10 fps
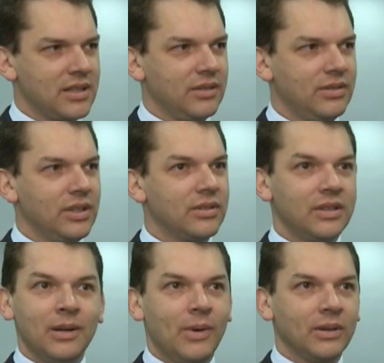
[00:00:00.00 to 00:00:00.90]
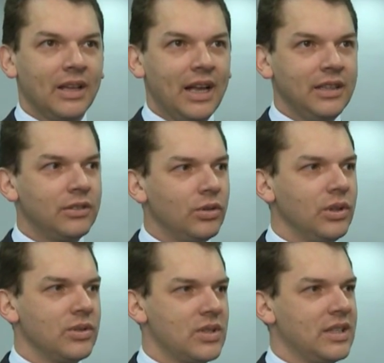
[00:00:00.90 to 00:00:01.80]
serviços, igualdade em
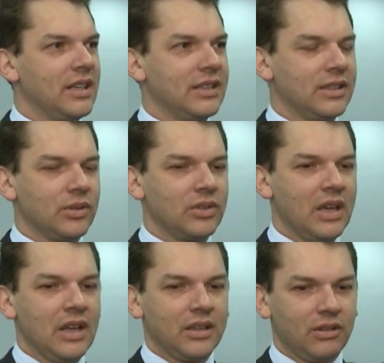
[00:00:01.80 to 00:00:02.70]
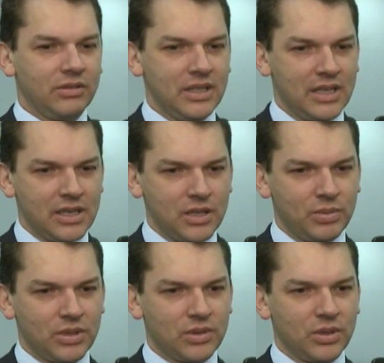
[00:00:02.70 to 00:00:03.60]
todos os cidadãos. Talvez essas
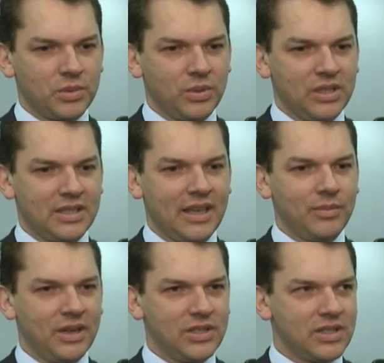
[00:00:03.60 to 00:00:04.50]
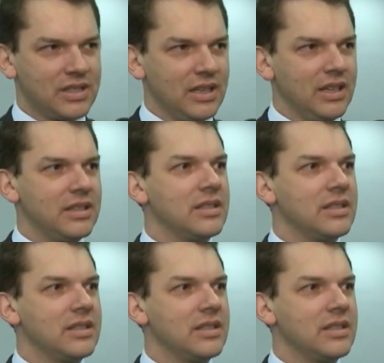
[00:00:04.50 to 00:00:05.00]
pessoas, por estarem mais distantes,